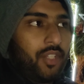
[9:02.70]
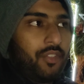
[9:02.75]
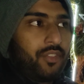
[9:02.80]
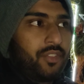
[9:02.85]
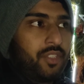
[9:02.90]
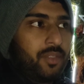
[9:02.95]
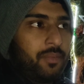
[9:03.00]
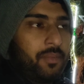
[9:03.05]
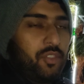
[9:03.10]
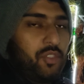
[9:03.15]

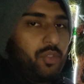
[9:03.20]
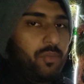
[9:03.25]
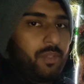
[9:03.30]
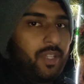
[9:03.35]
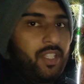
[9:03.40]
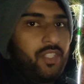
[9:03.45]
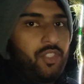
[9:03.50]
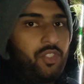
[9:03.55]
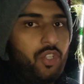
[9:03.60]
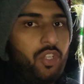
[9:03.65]
हाउसी में
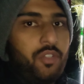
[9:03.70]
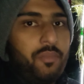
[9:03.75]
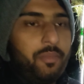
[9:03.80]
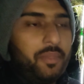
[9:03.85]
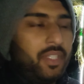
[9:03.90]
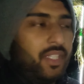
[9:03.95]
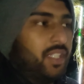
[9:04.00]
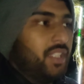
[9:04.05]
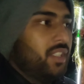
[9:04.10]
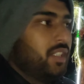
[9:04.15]
सुभाष चौक
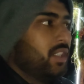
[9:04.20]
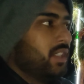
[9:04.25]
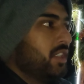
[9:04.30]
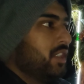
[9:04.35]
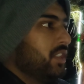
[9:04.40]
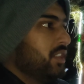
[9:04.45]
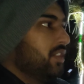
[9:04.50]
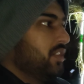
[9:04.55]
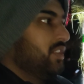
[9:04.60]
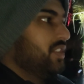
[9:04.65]
में है
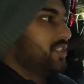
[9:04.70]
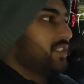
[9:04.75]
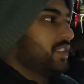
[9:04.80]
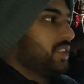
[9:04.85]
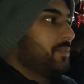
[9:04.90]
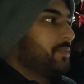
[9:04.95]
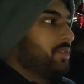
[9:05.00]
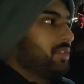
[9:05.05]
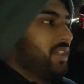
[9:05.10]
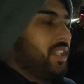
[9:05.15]
और
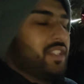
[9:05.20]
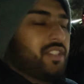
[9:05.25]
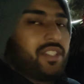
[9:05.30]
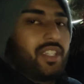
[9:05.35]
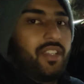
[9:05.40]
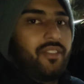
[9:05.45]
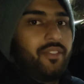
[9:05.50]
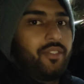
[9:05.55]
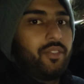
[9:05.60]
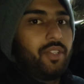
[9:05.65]
इसका भी थोड़ा
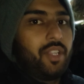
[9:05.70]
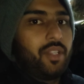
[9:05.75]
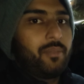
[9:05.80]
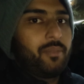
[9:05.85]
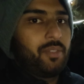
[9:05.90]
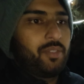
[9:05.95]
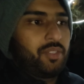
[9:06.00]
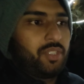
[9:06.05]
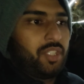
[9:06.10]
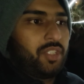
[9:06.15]
अच्छा व्यू है
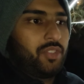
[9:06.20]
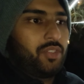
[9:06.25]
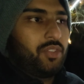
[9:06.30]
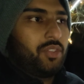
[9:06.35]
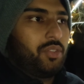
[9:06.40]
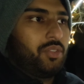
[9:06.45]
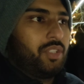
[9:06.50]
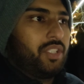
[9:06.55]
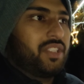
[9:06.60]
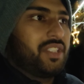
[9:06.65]
हमने सोचा कि चलो
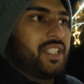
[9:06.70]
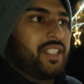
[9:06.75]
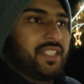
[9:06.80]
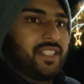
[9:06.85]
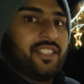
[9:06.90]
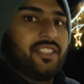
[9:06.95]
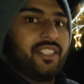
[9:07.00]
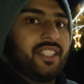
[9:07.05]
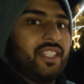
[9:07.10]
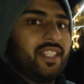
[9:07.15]
क्यों ना जाते
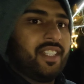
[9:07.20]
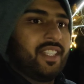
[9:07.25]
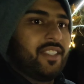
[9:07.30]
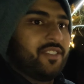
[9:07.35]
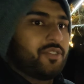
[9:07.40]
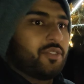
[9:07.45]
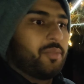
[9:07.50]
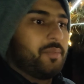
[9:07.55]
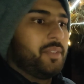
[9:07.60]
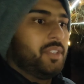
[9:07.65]
जाते देख लें
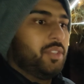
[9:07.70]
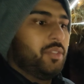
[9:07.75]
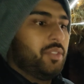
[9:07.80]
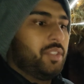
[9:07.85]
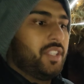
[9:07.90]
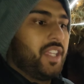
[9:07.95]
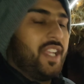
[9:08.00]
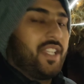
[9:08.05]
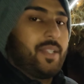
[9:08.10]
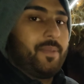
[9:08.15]
इसको भी
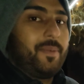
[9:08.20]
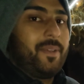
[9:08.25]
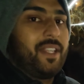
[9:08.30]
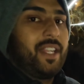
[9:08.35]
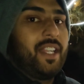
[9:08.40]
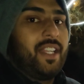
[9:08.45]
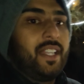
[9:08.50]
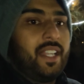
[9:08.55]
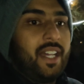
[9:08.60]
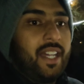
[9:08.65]
क्योंकि आज
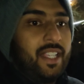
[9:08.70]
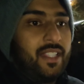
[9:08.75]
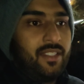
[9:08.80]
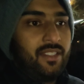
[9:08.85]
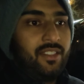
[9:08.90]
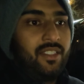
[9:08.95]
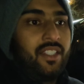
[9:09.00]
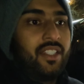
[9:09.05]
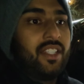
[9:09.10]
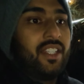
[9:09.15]
हमारा
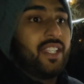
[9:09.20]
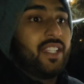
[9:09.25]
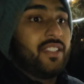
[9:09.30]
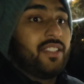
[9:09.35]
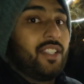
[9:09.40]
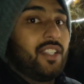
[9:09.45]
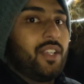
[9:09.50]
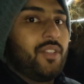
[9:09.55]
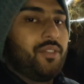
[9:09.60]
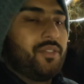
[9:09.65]
लास्ट दिन है
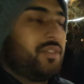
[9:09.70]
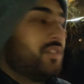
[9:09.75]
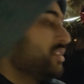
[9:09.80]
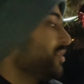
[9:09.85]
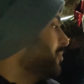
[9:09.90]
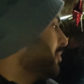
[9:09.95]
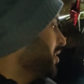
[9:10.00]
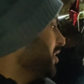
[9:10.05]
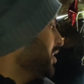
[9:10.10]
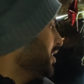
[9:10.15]

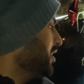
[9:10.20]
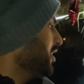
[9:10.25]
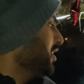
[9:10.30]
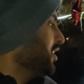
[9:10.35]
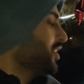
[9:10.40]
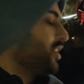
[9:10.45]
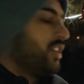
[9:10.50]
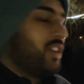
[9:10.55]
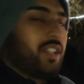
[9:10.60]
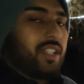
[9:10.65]
दलाउजी
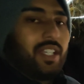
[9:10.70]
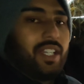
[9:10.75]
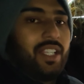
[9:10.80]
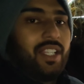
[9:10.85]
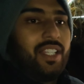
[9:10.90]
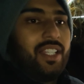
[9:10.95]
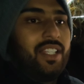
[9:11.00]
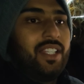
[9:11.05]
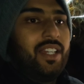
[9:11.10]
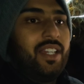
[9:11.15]
में और
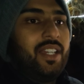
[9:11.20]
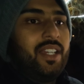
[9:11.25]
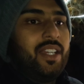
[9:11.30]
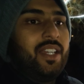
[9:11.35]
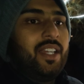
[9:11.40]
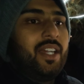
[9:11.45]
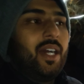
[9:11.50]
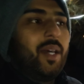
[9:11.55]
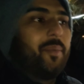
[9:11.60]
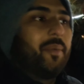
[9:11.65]
कल
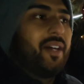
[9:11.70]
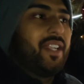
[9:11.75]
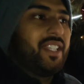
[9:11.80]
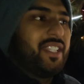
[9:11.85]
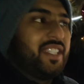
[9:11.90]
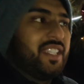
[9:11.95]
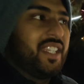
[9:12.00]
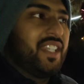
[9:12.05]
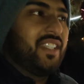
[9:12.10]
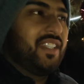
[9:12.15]

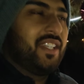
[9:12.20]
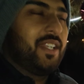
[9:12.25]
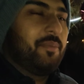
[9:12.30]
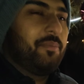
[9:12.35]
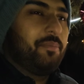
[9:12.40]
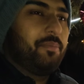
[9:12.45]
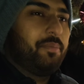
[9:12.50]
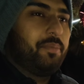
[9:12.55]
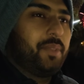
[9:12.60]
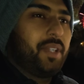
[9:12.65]
हमारी ये ट्रिप
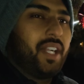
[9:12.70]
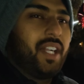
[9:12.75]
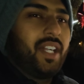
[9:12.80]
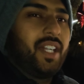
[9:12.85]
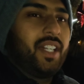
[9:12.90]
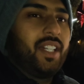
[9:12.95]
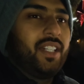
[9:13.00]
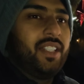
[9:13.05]
का